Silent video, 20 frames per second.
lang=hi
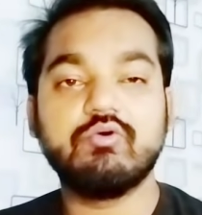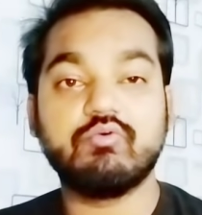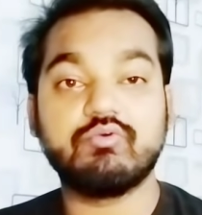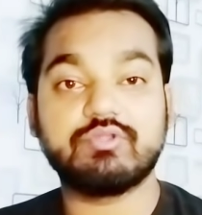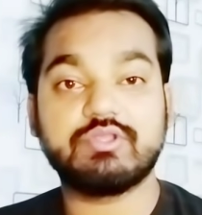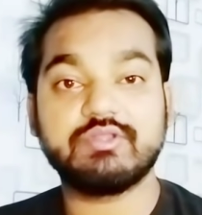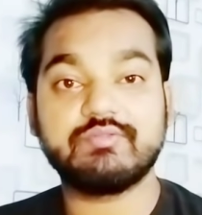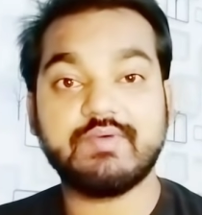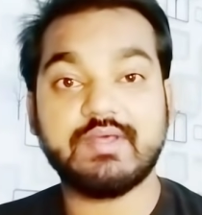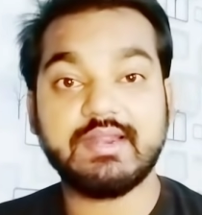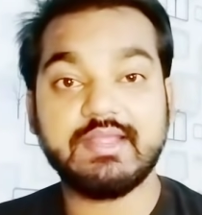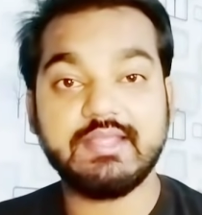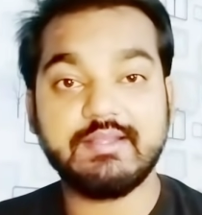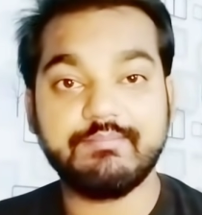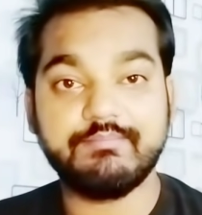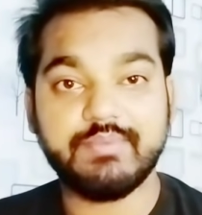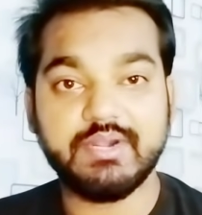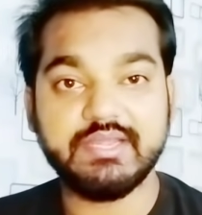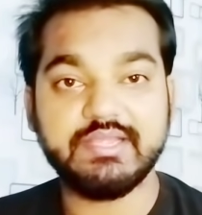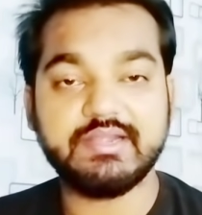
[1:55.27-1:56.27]
उनके द्वारा
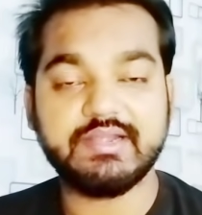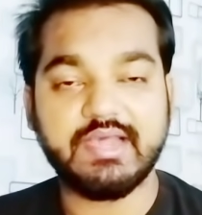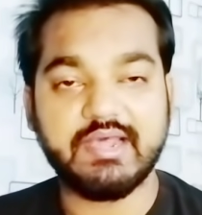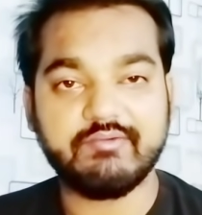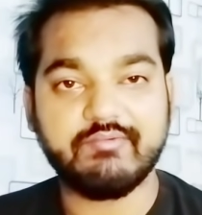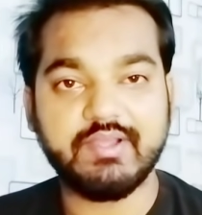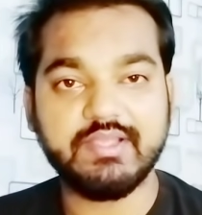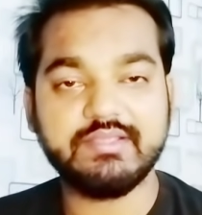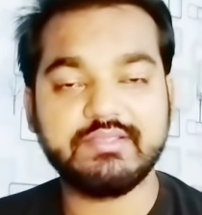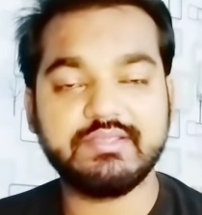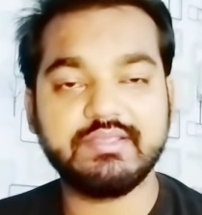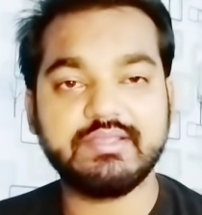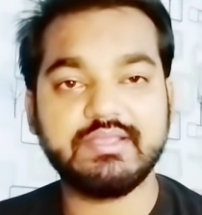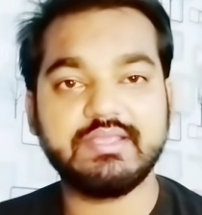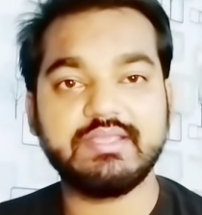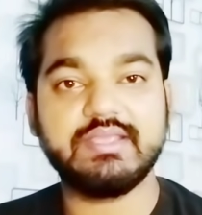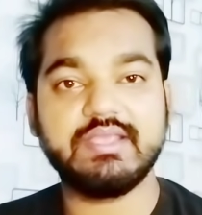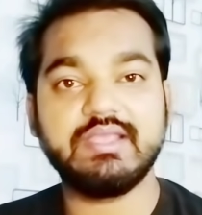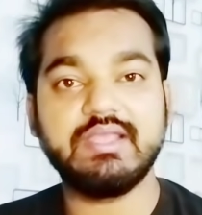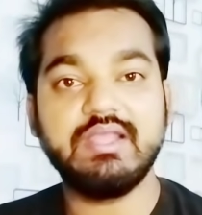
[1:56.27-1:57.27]
एक बड़ी कार्रवाई की
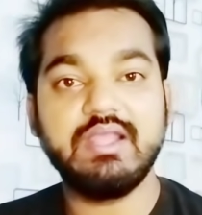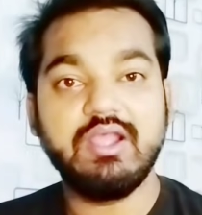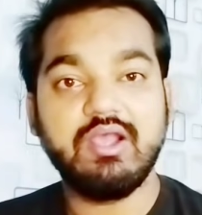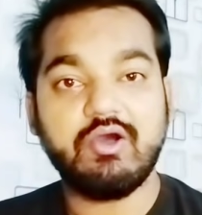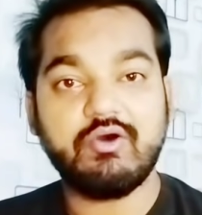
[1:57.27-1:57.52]
गई है